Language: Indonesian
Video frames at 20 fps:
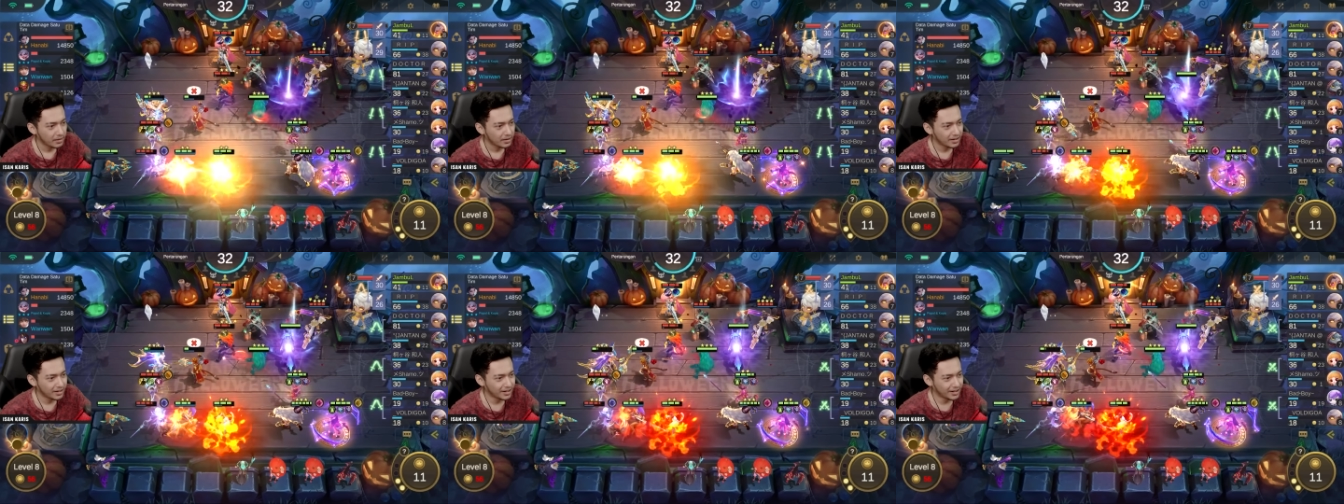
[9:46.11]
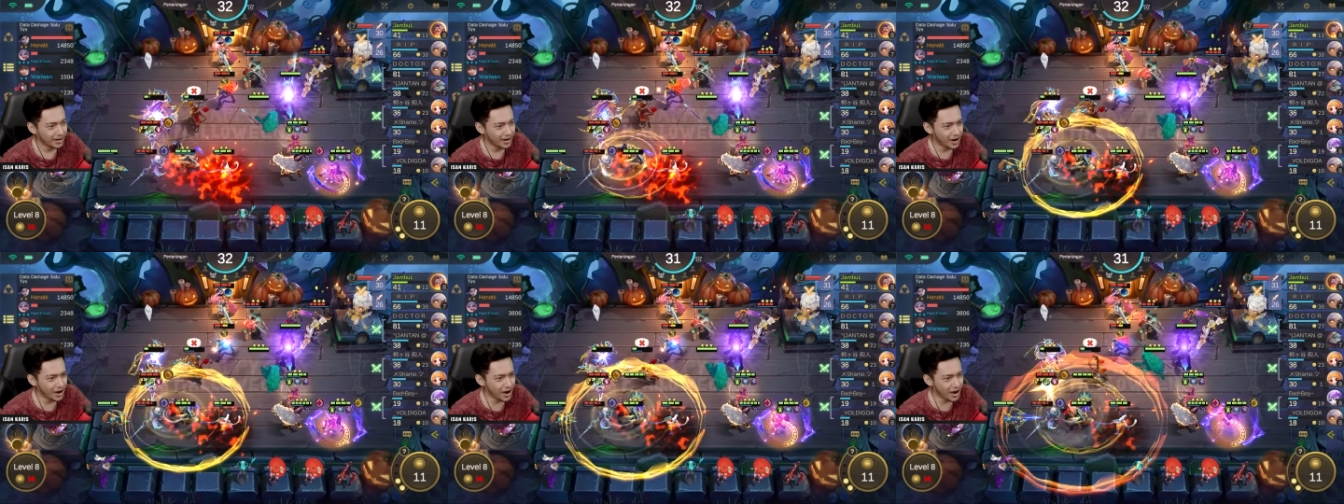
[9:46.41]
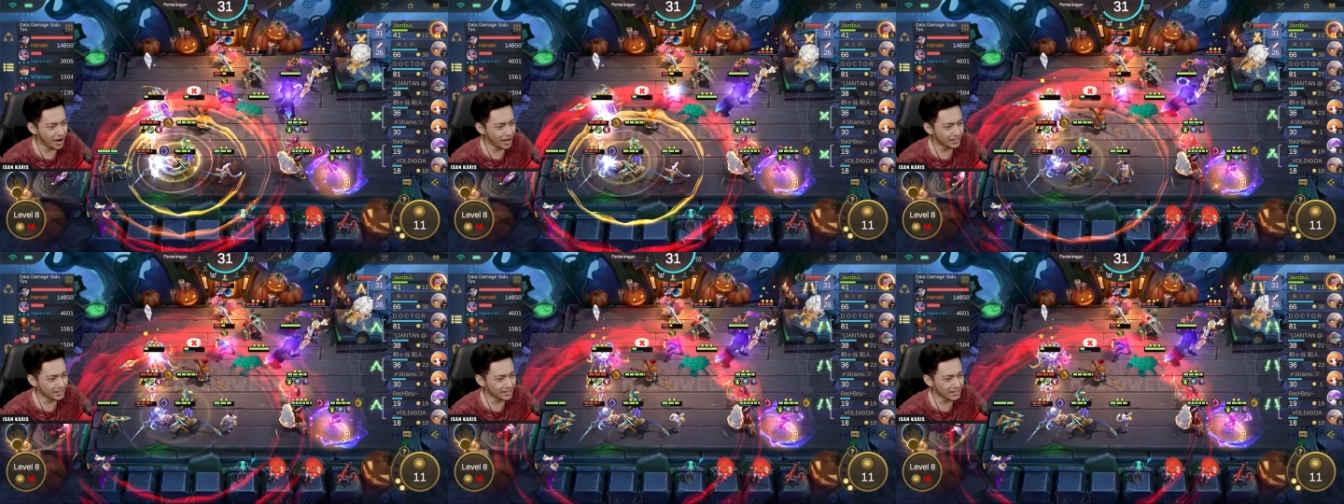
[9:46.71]

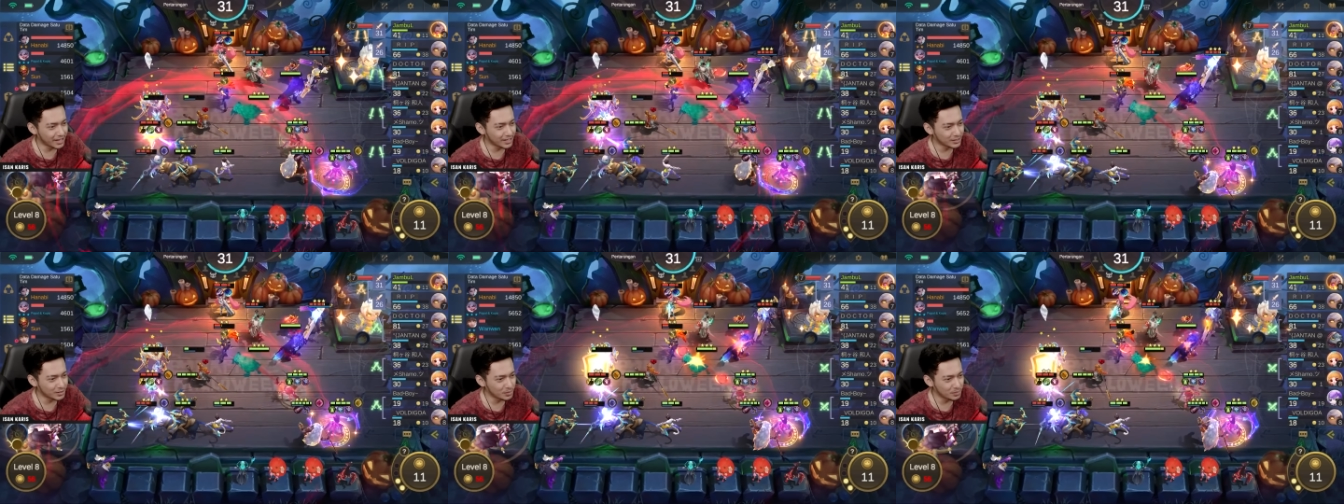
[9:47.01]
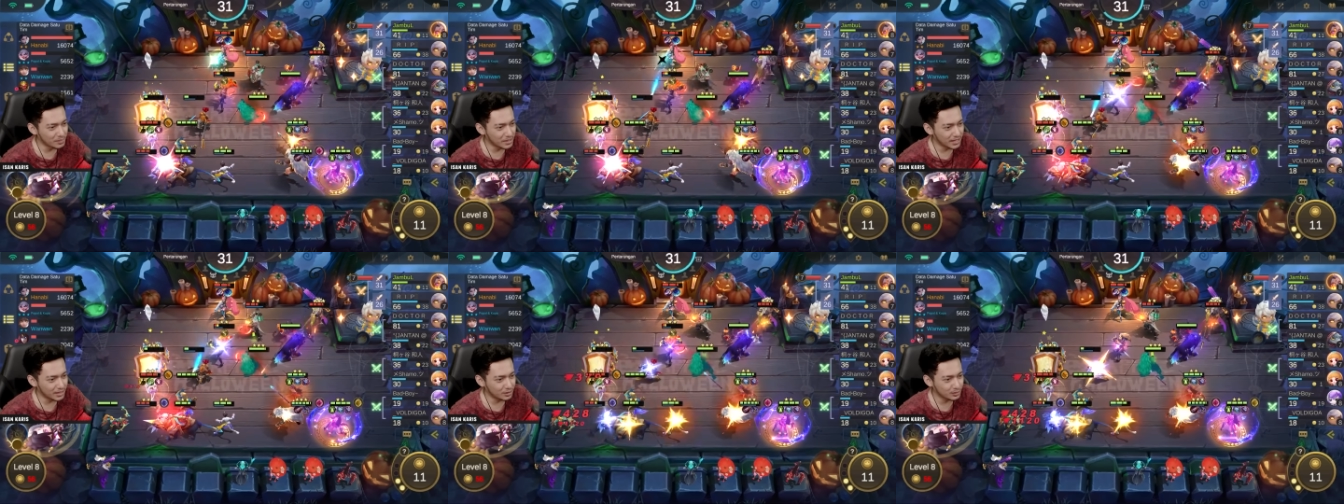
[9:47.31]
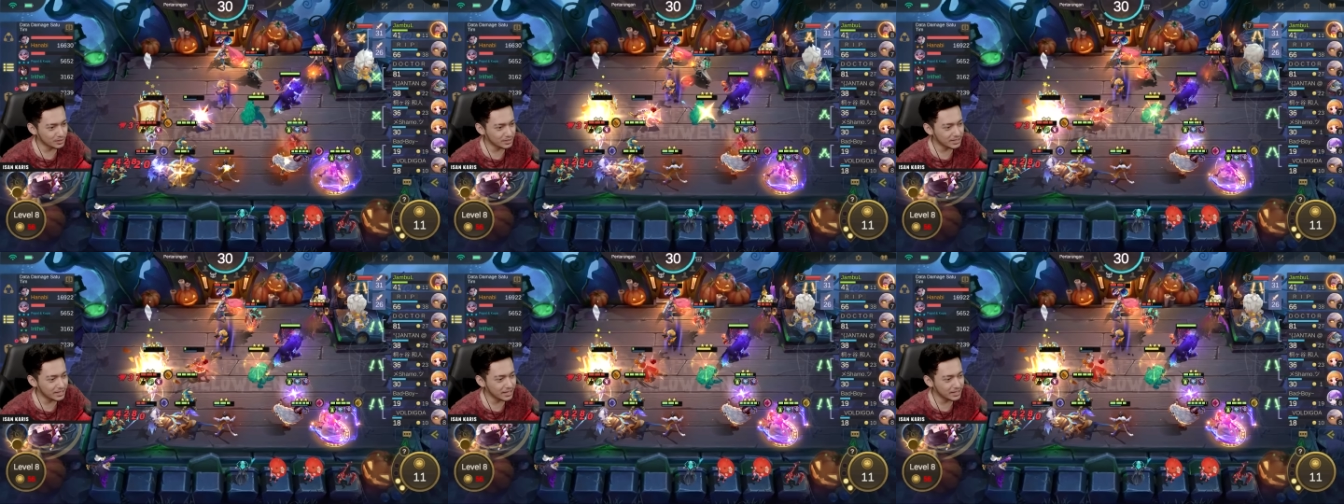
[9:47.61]
Oh, anjir langsung
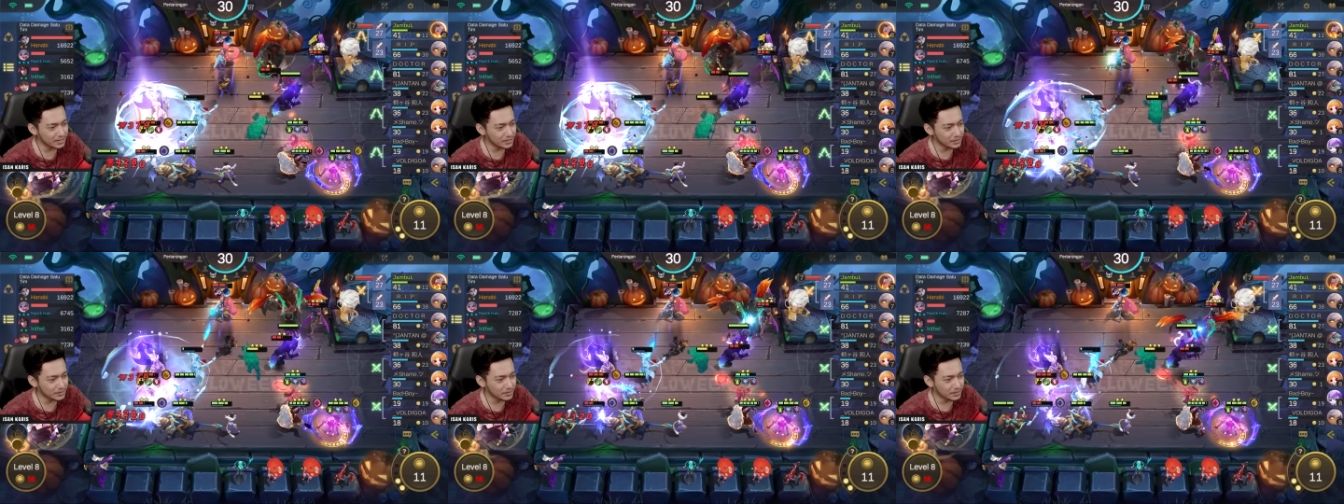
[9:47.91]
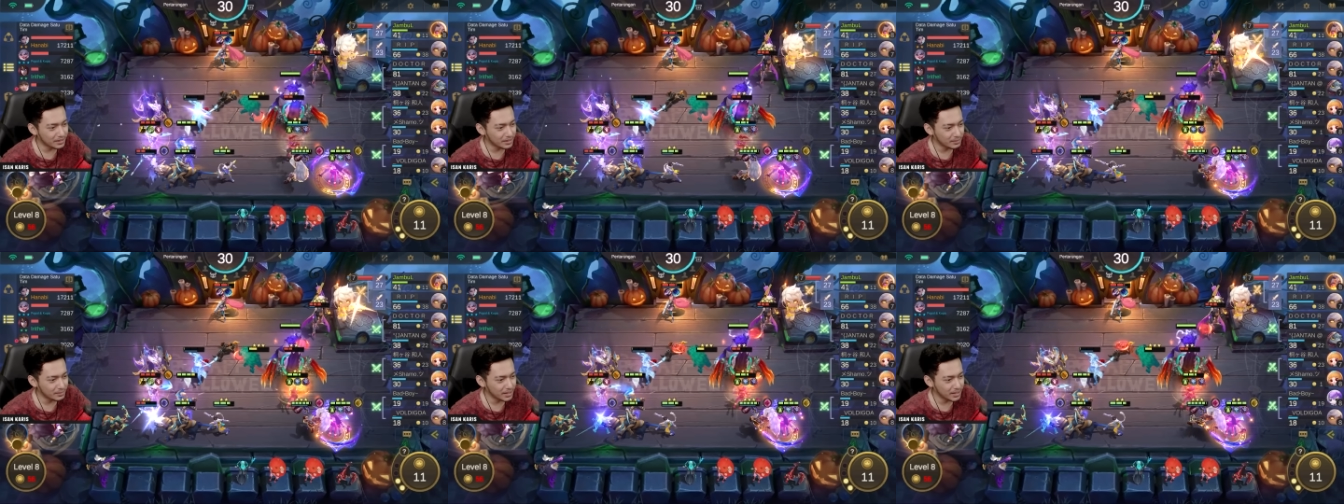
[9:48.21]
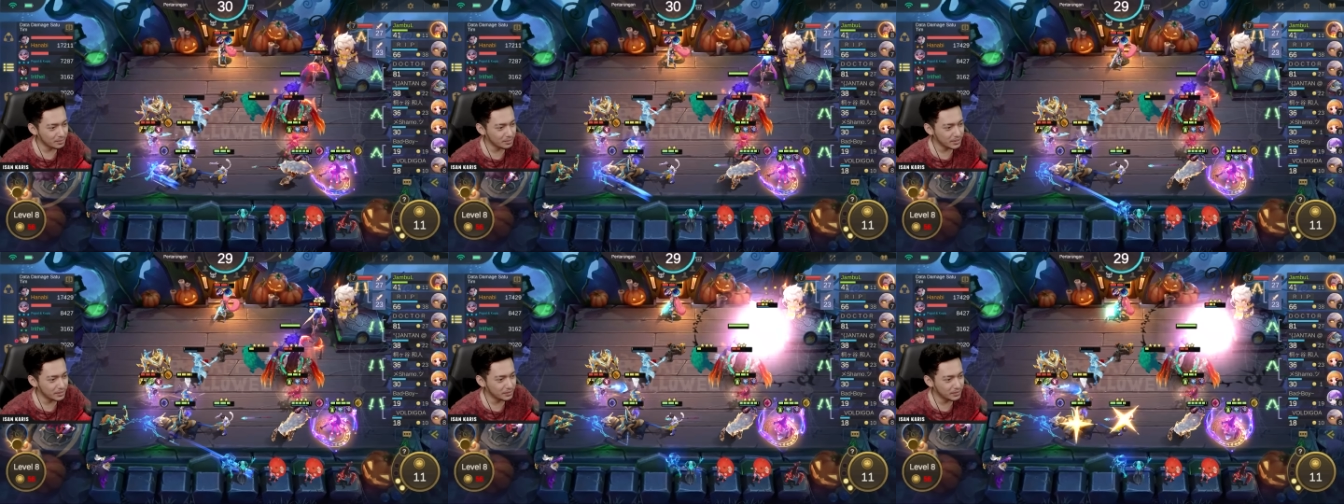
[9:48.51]
meletus dia tuh.
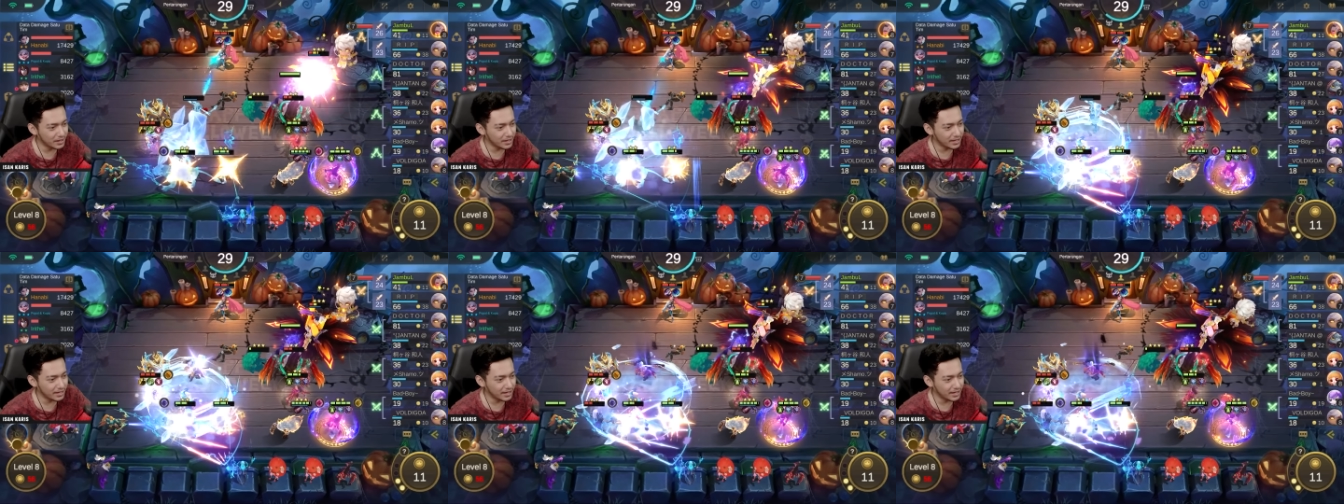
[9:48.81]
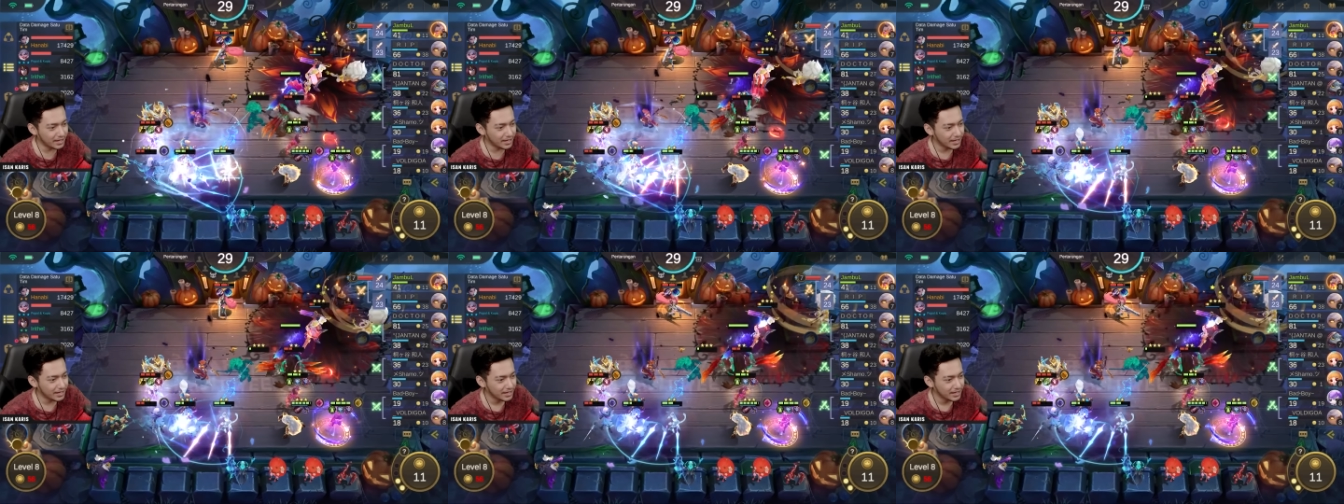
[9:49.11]
Mana bi gua ya?